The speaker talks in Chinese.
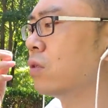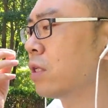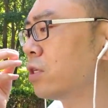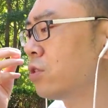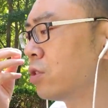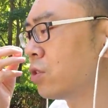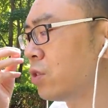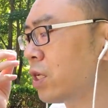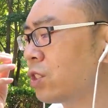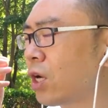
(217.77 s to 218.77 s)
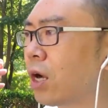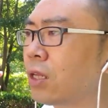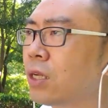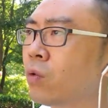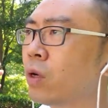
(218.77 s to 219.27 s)
但是时间长
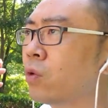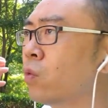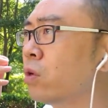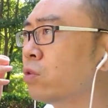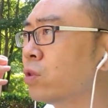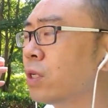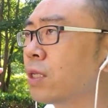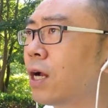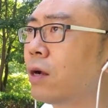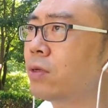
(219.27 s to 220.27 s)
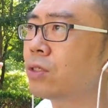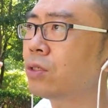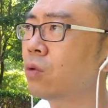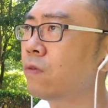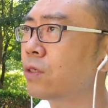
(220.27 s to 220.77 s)
了呢，我我又觉得他们的
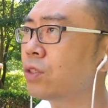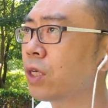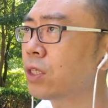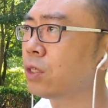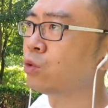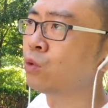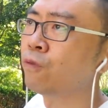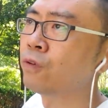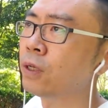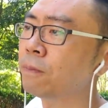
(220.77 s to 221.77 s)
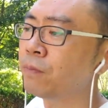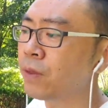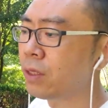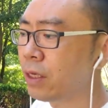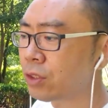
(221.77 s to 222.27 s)
生活方式也挺舒服的。
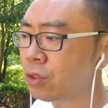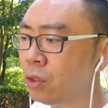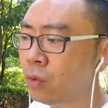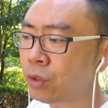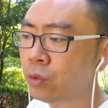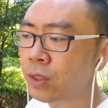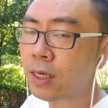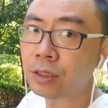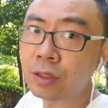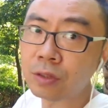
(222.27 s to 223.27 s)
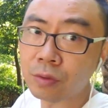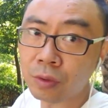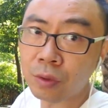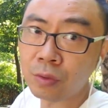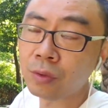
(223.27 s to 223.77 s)
那个时候我就会产生一种
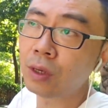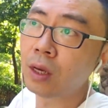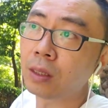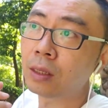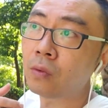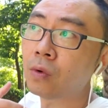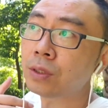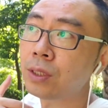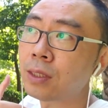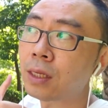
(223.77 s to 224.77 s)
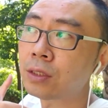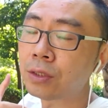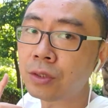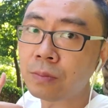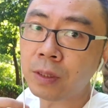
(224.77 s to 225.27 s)
犹豫。那我现在的这
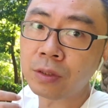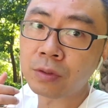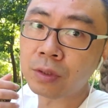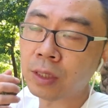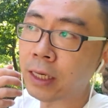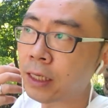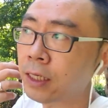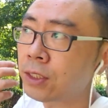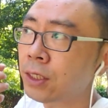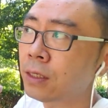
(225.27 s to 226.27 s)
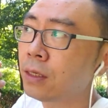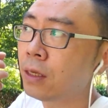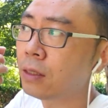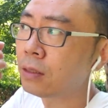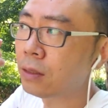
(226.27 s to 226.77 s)
个视频就是给那些
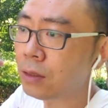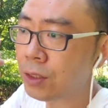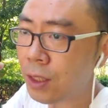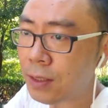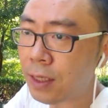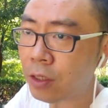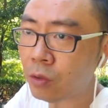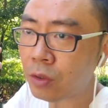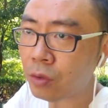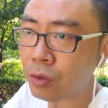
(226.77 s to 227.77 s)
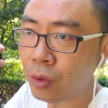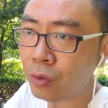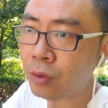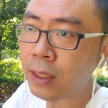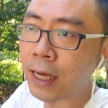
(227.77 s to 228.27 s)
现在有这种犹
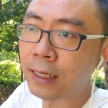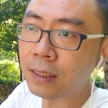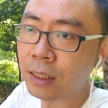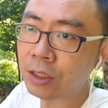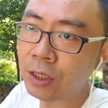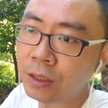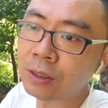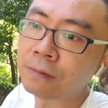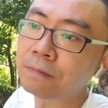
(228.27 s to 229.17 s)
豫感的年轻人。